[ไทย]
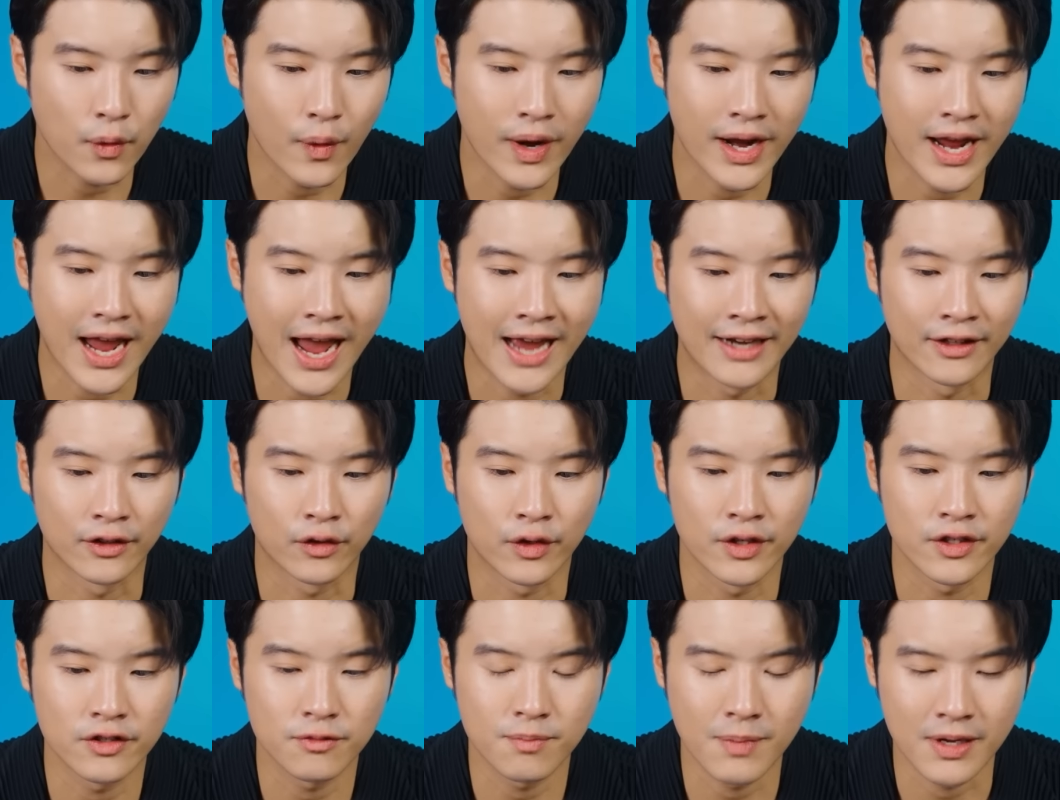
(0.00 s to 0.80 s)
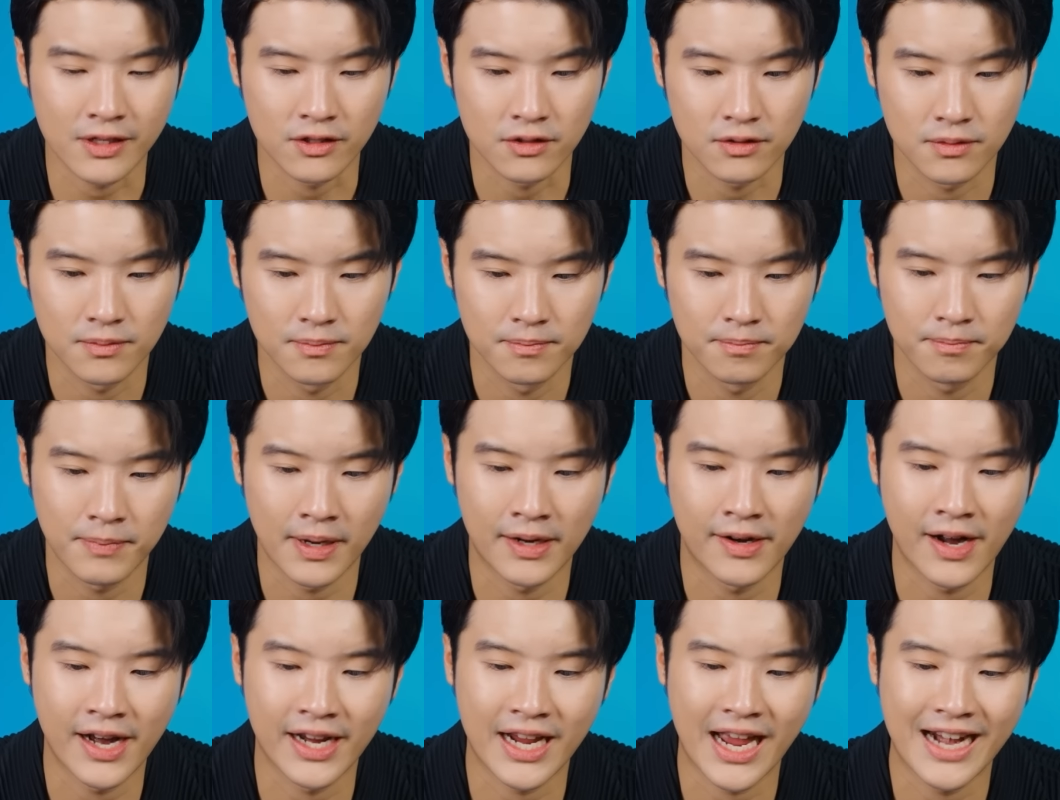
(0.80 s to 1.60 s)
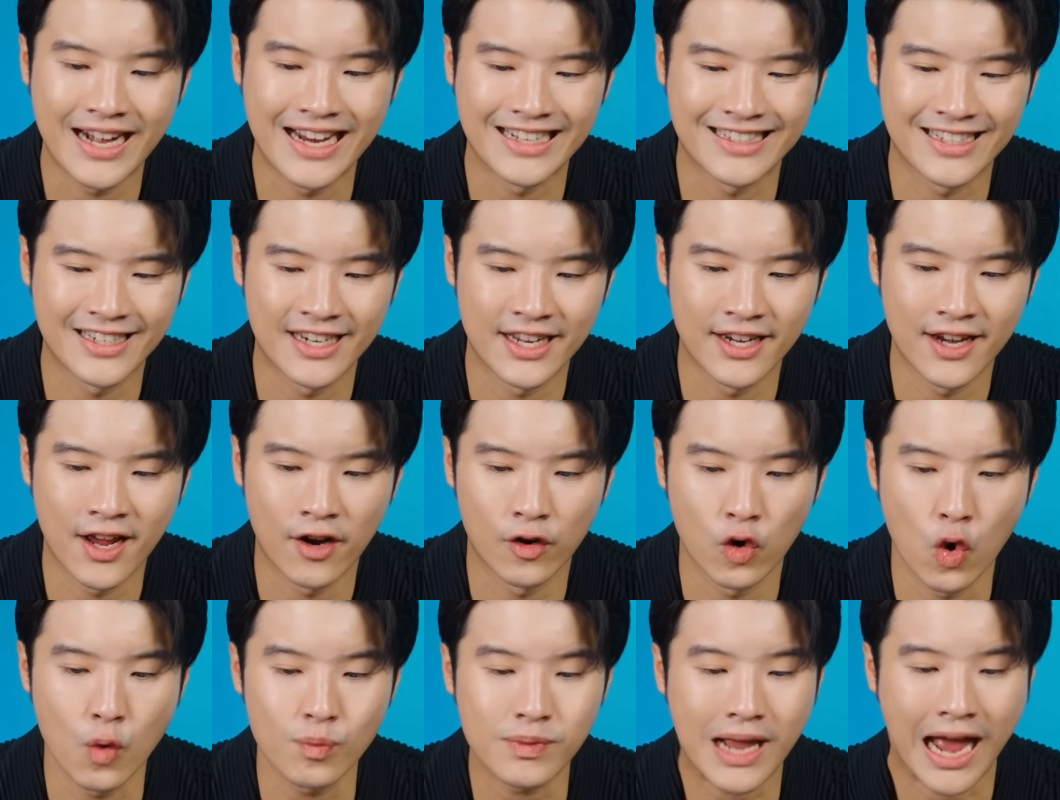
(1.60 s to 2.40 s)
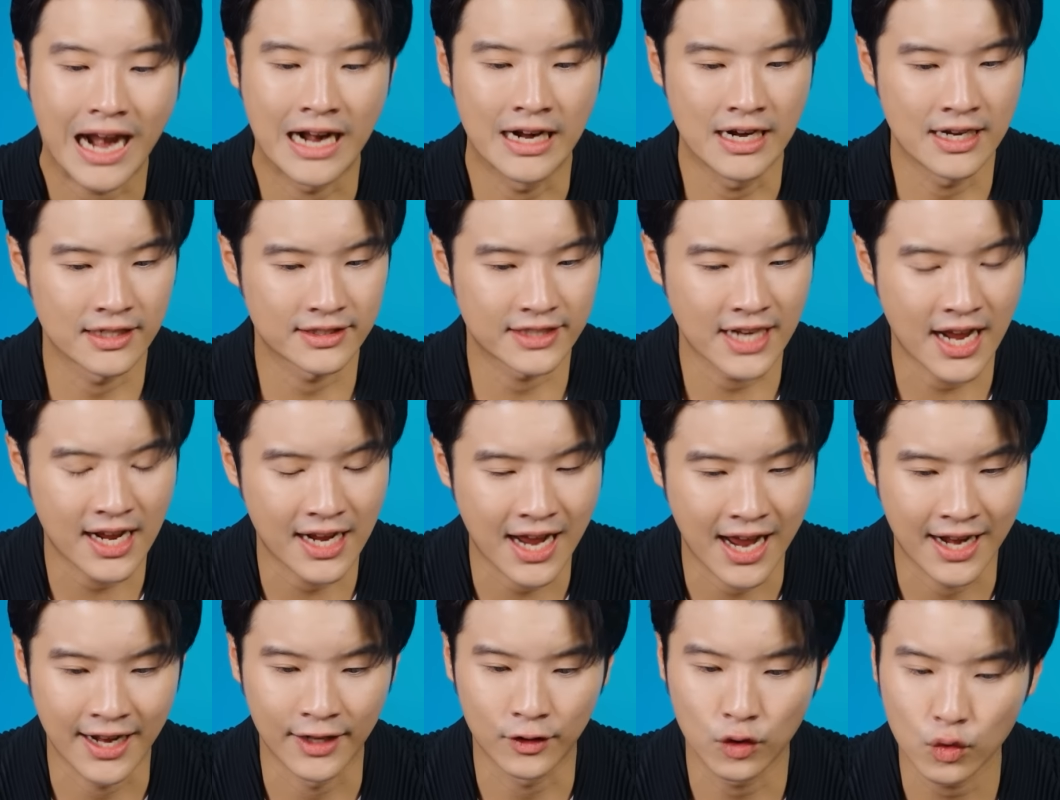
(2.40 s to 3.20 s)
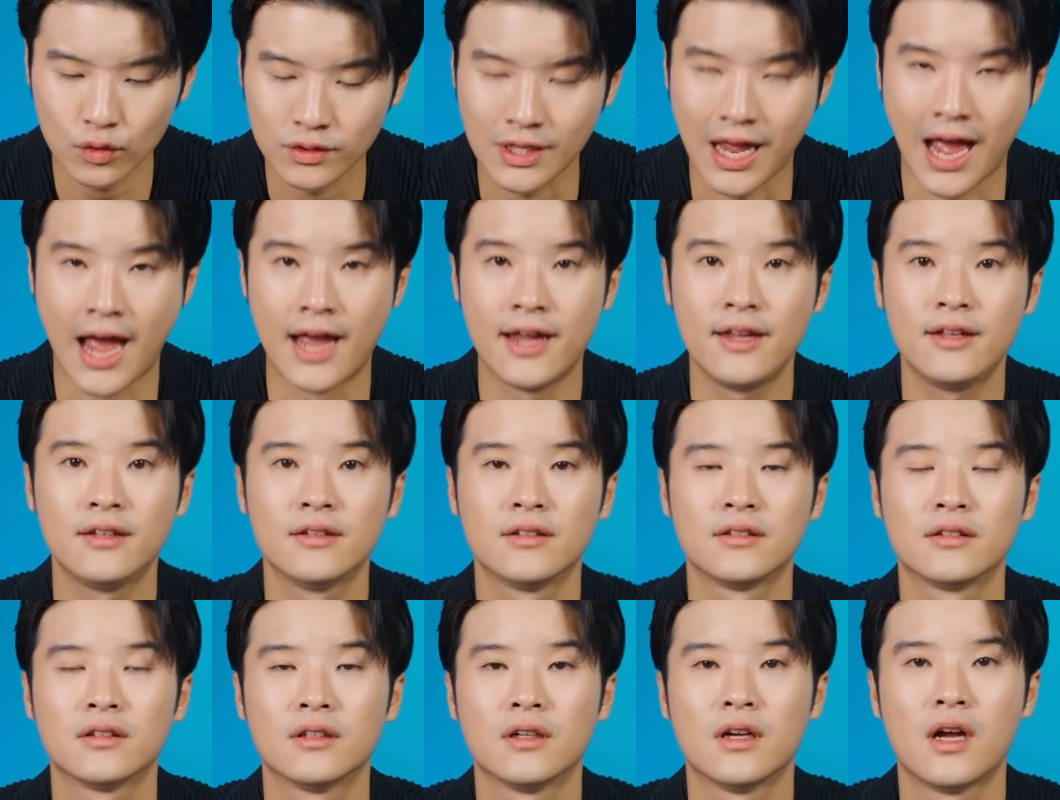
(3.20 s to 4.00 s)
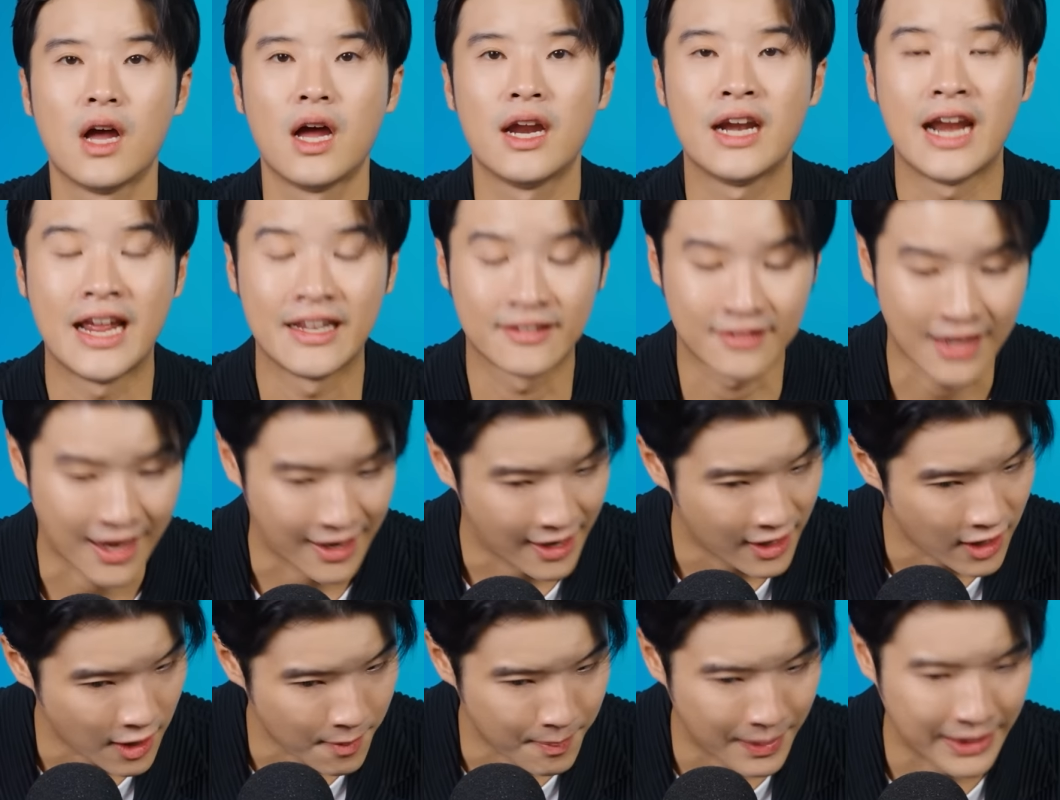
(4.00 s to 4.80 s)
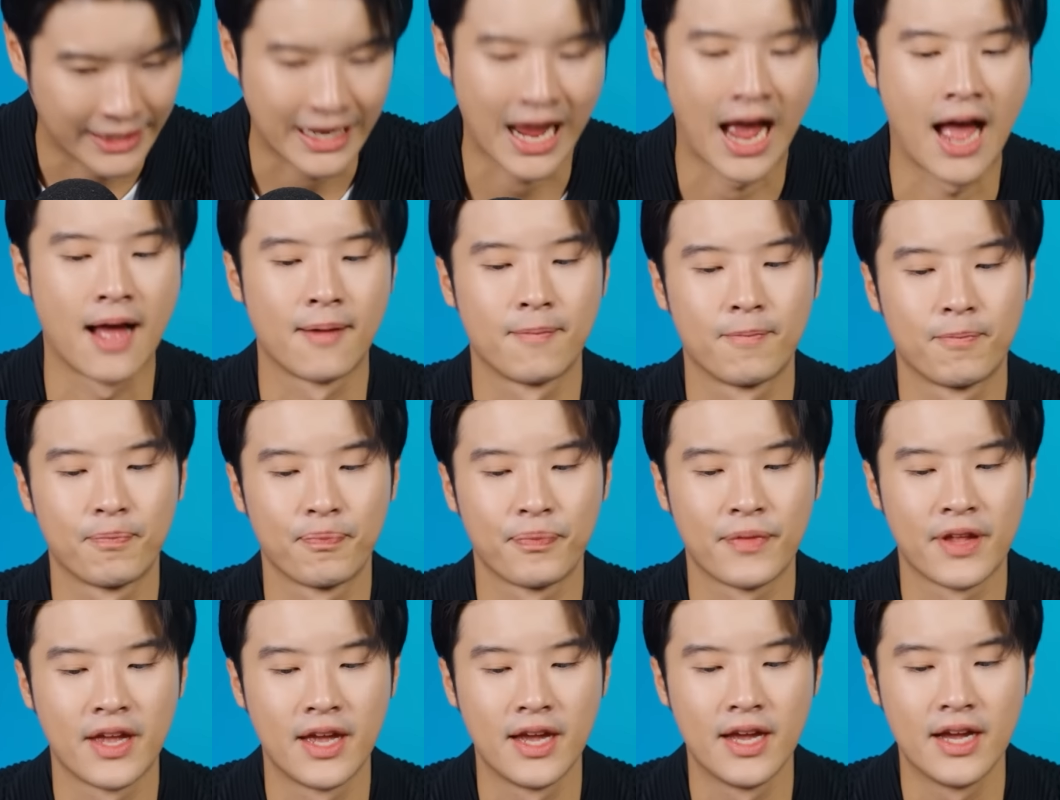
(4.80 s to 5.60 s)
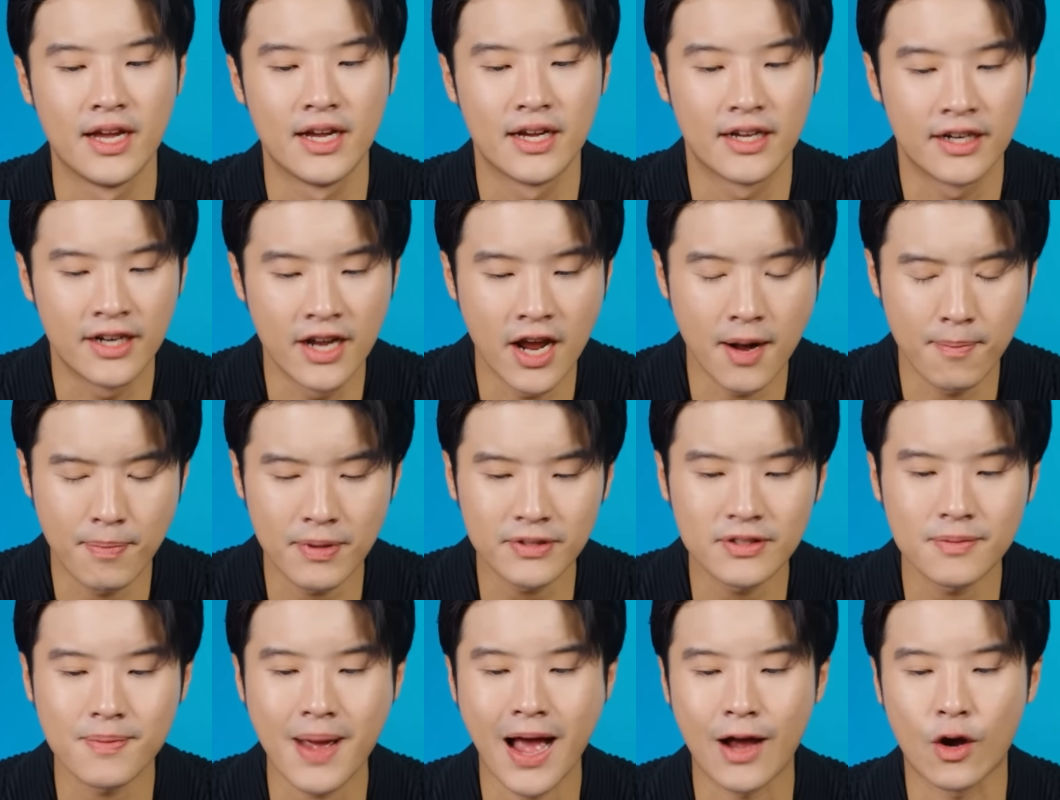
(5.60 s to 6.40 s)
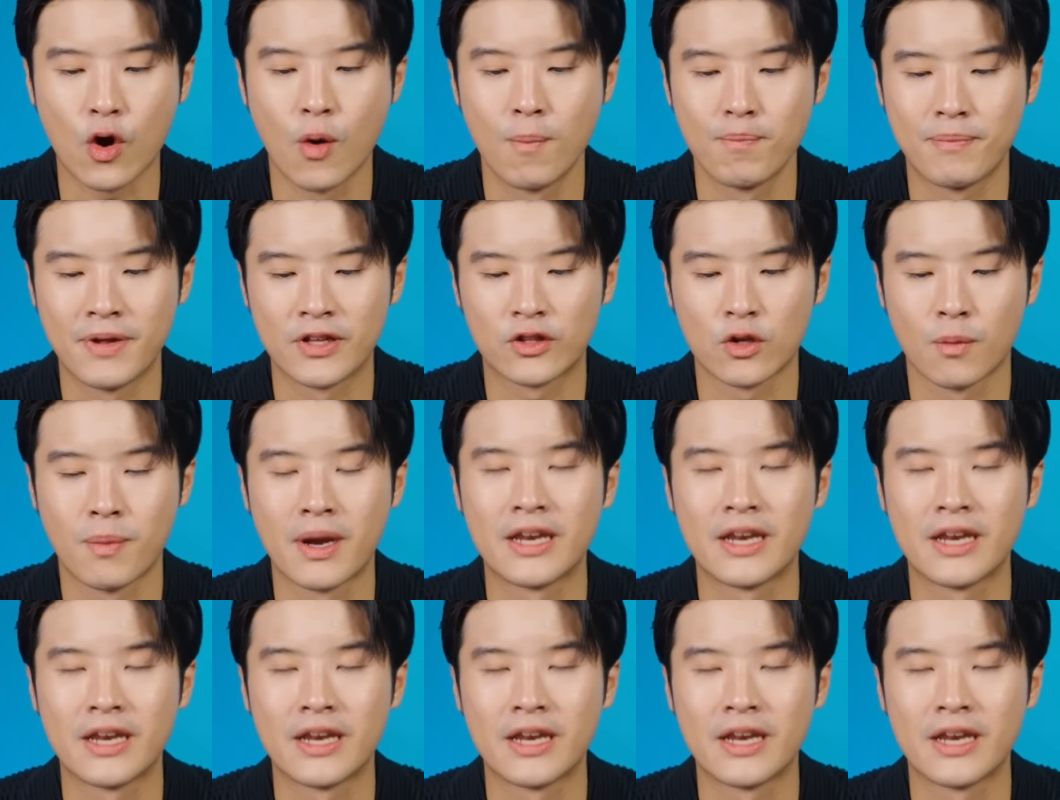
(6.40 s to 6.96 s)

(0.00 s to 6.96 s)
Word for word: Gray and Christmas เป็นรายงานดัชนีแนวโน้มการเลิกจ้างงานในทุกสายในสหรัฐอเมริกาเดือนพฤษภาคมปี